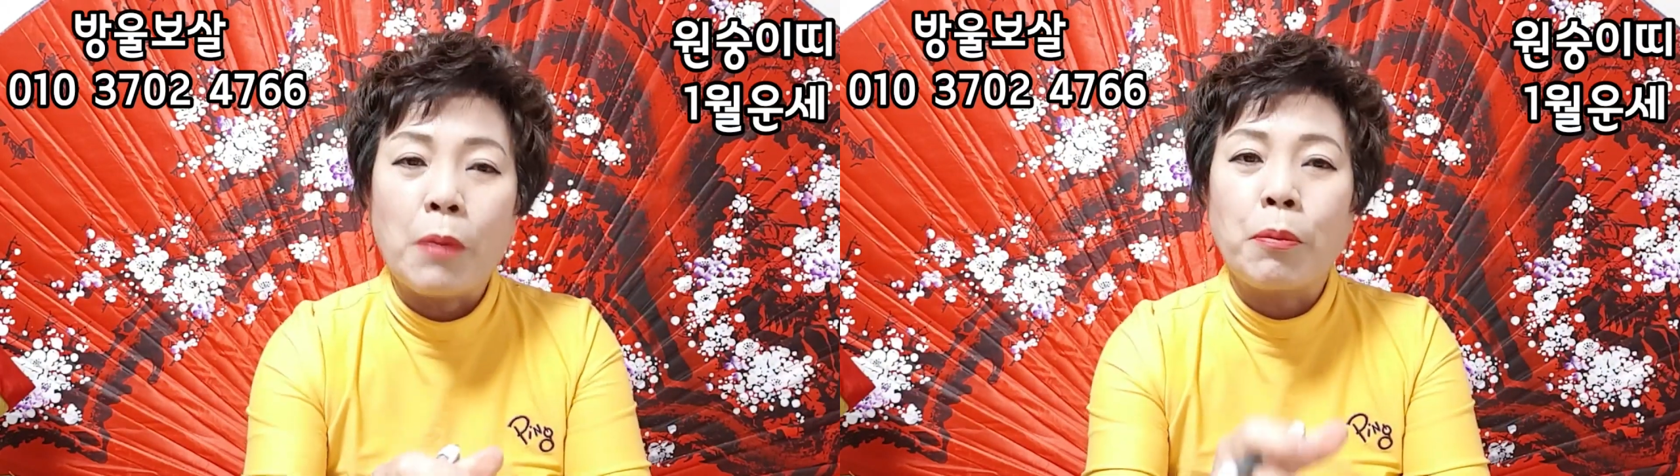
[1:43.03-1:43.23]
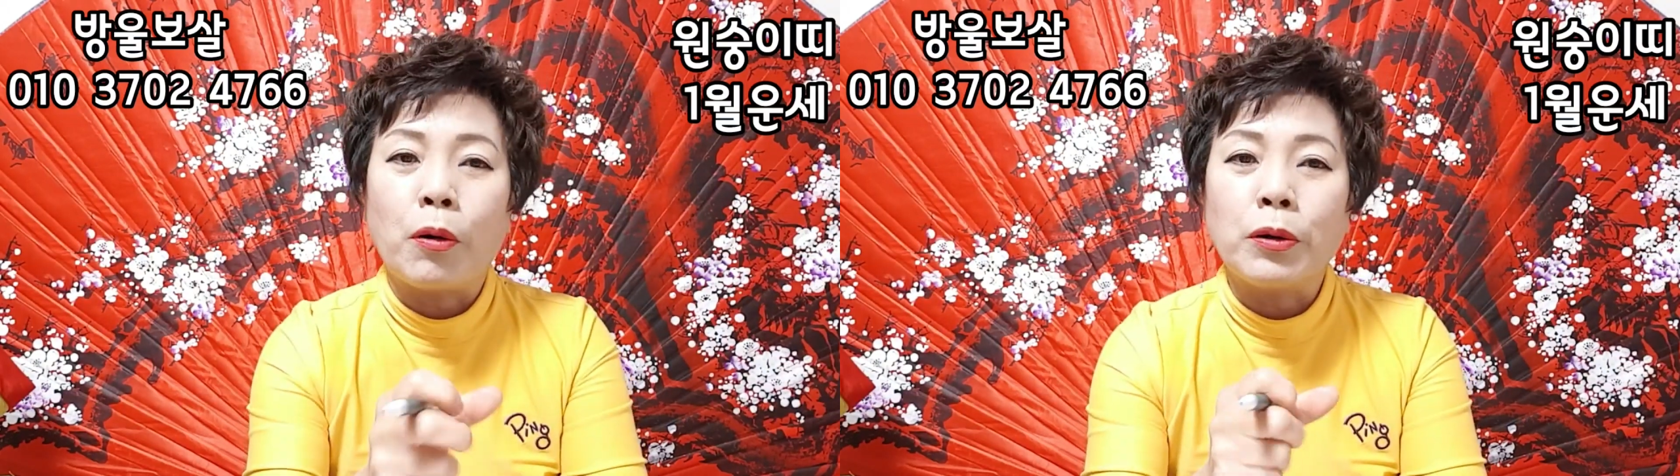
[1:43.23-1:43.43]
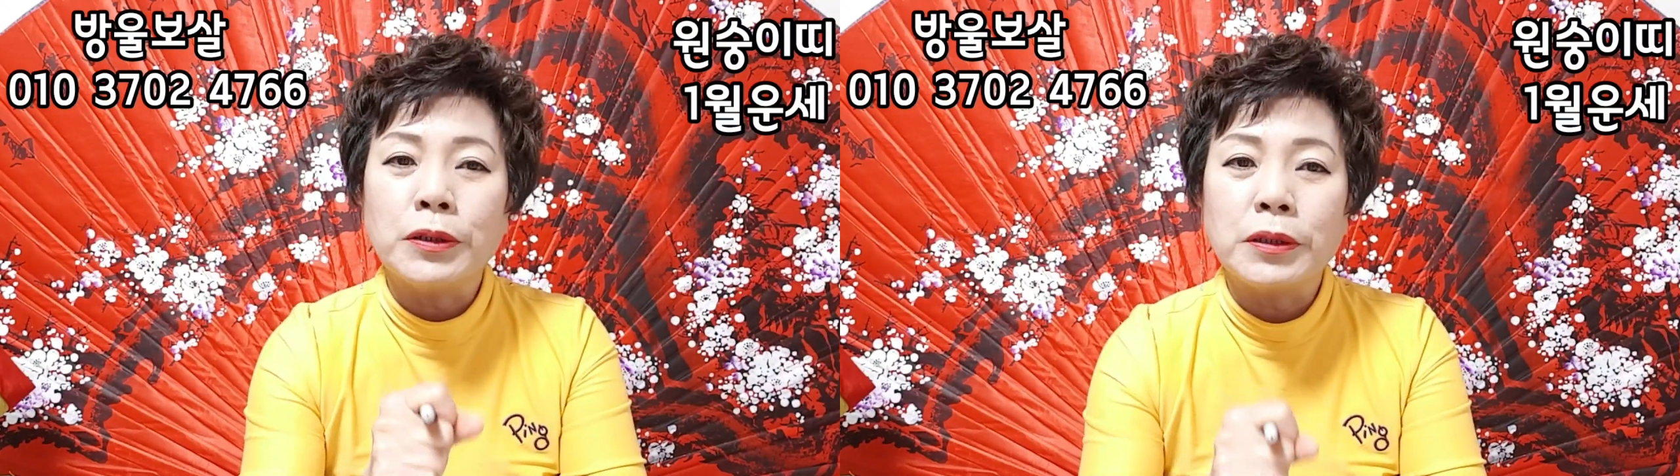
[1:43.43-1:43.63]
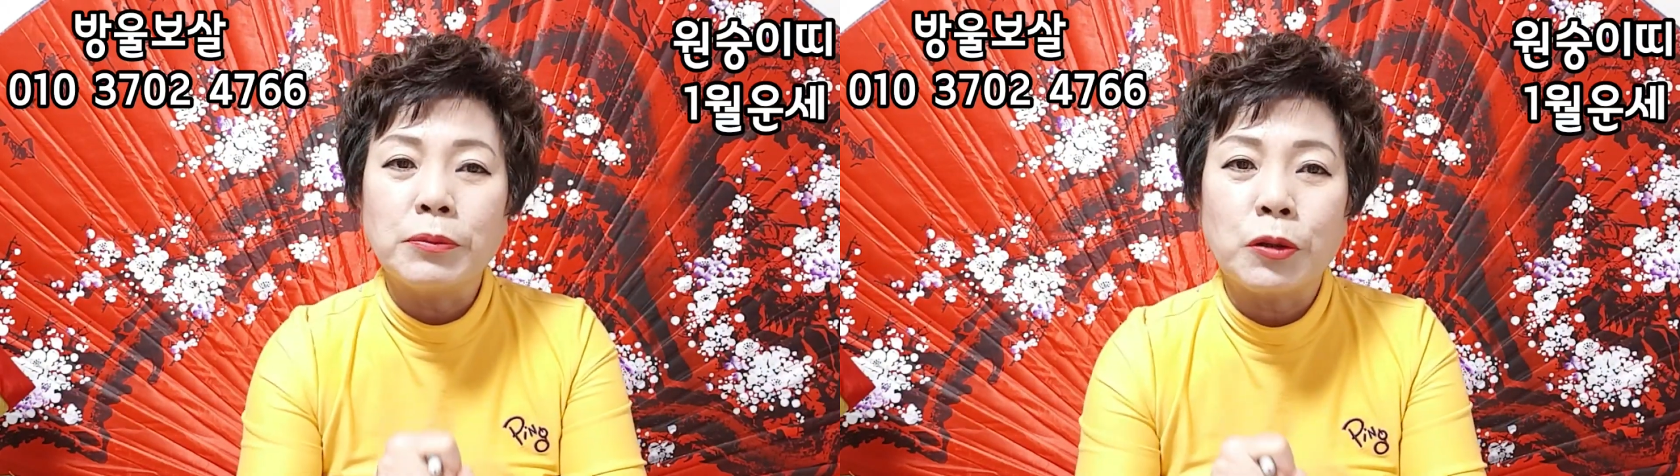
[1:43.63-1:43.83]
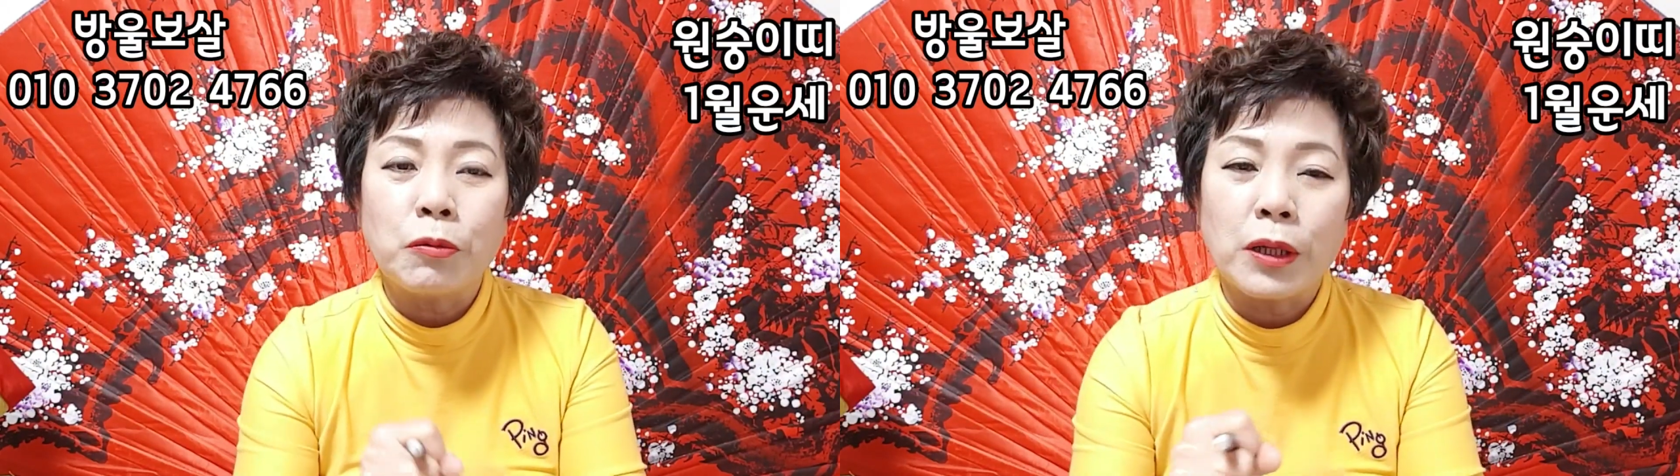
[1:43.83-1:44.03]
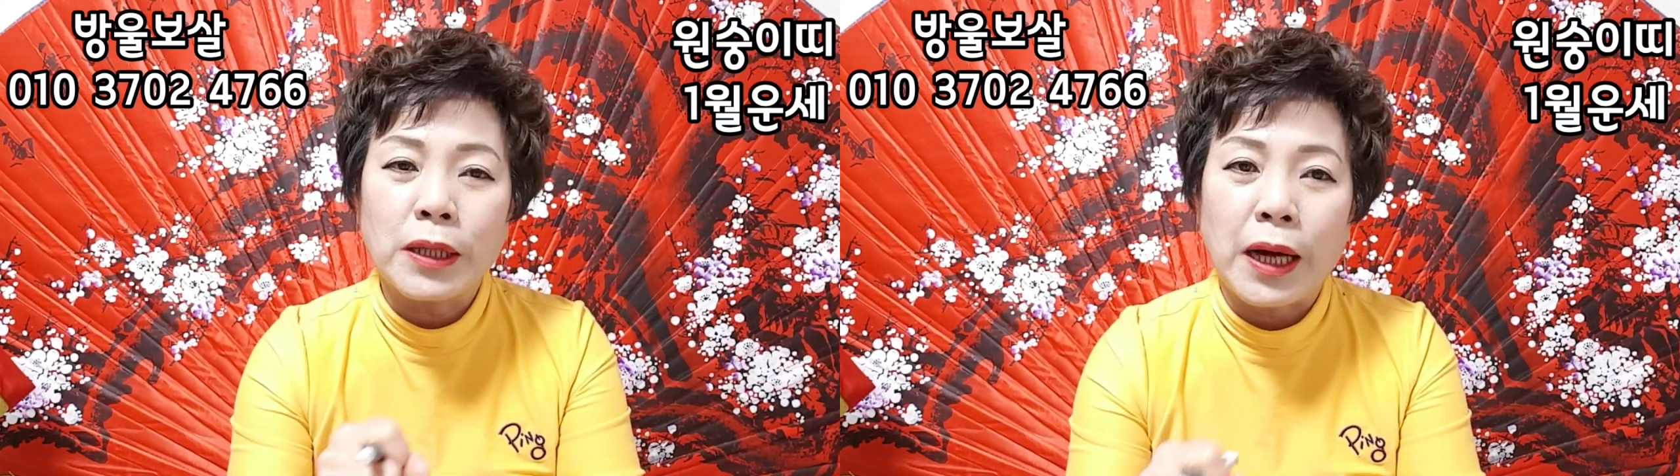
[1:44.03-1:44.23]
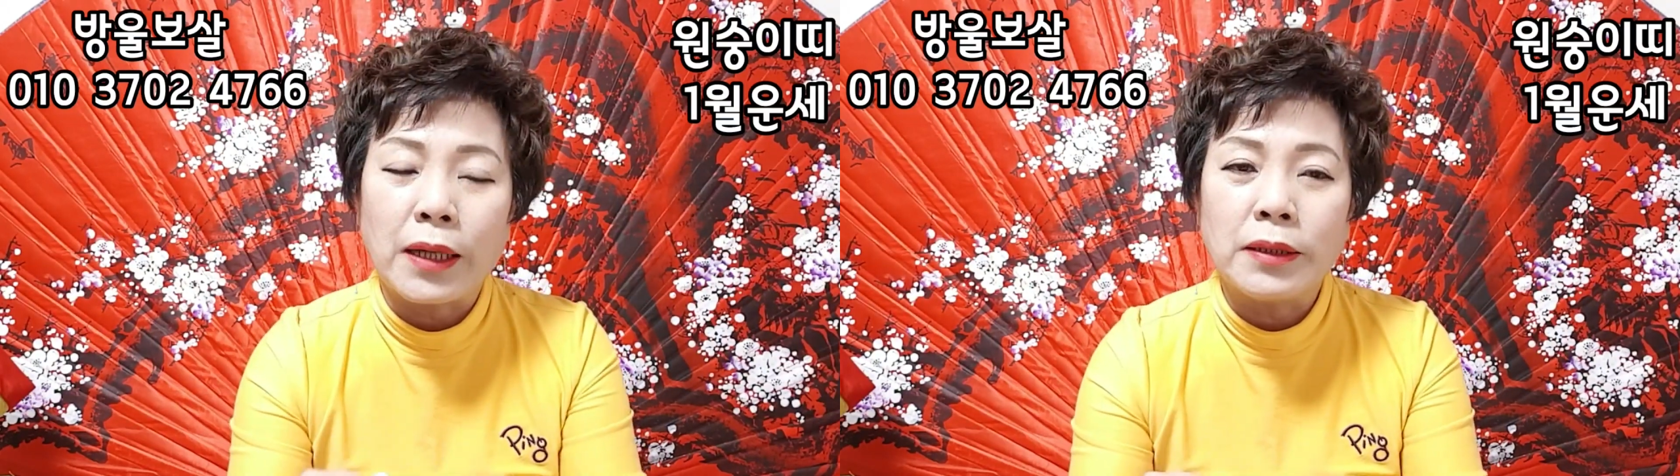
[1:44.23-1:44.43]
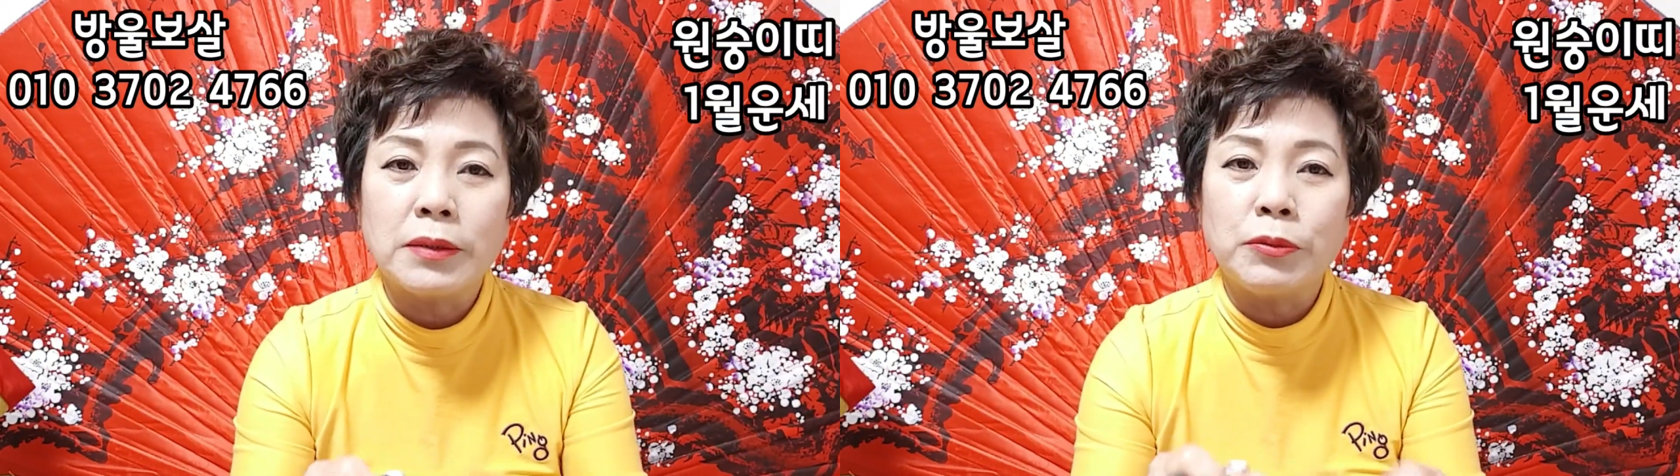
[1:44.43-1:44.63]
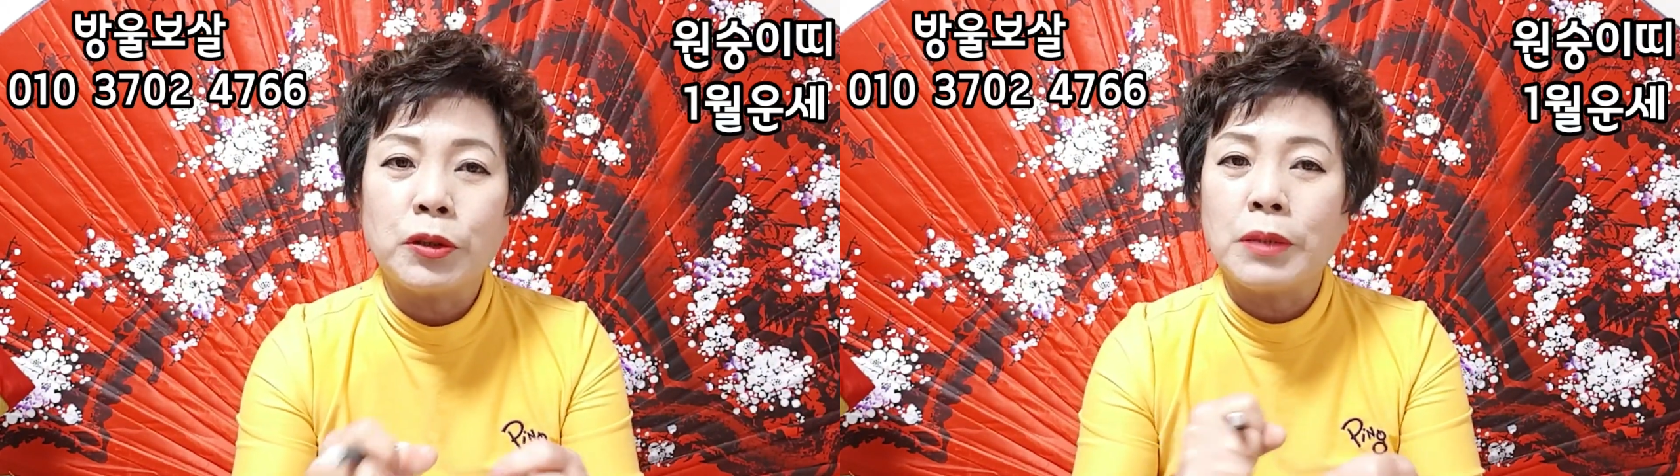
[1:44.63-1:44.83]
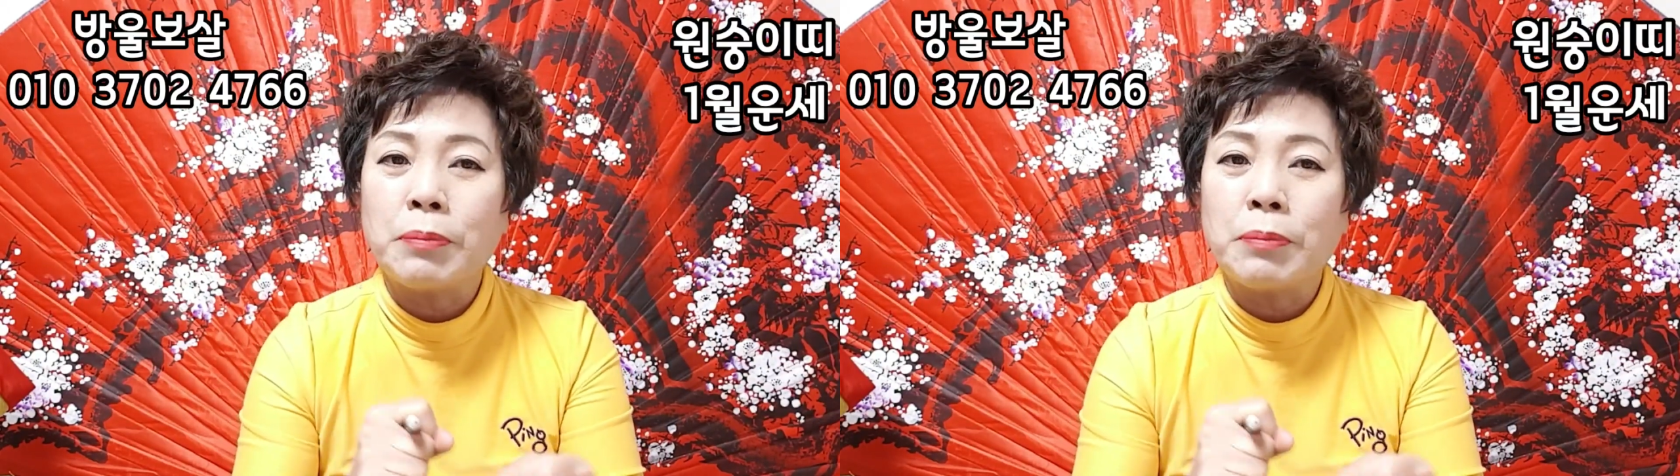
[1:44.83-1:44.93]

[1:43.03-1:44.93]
버는 금전과 나가는 금전이